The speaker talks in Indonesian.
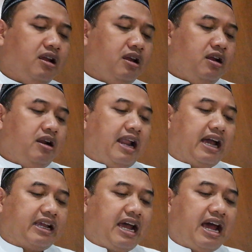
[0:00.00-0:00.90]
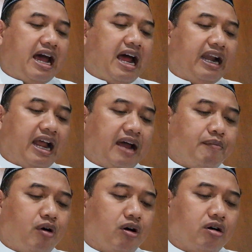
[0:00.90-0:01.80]
Lagana
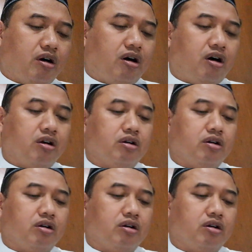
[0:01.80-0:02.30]
mongko ono